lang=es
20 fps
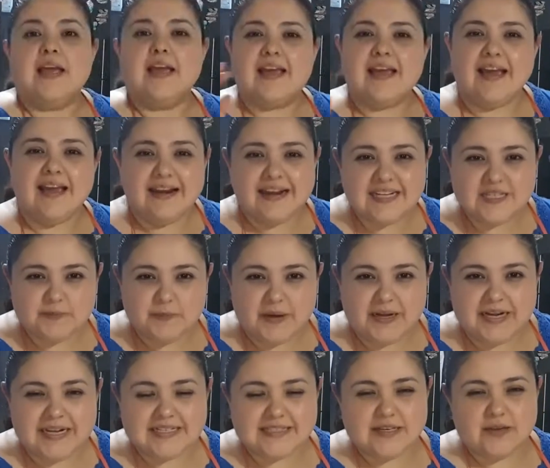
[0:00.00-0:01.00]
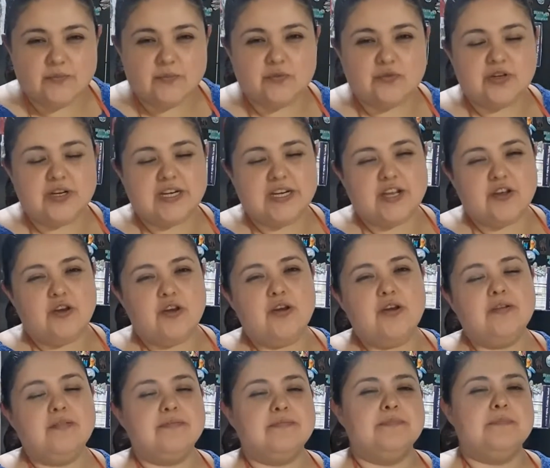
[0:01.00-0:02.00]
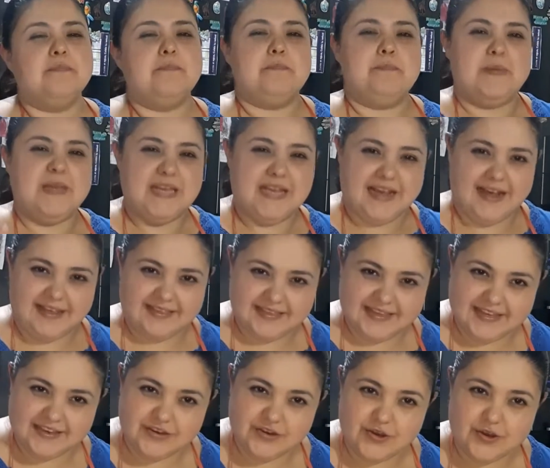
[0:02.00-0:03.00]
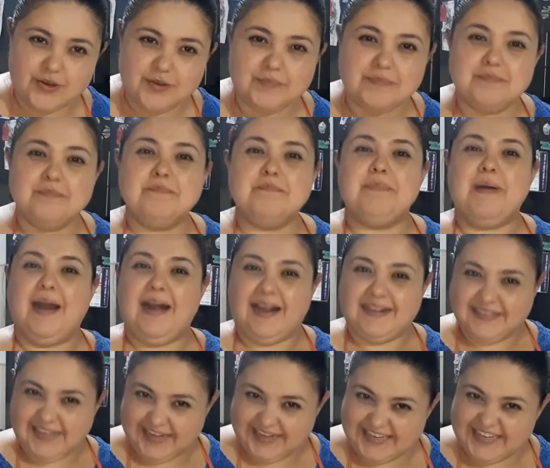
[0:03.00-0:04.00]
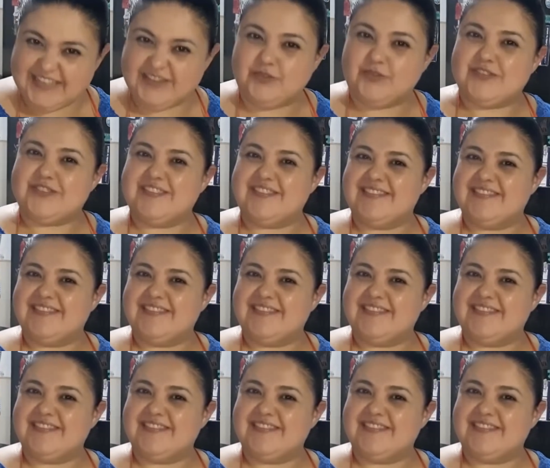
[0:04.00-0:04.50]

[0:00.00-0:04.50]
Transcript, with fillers: ¿Qué les parece un rico picadillo para taquitos?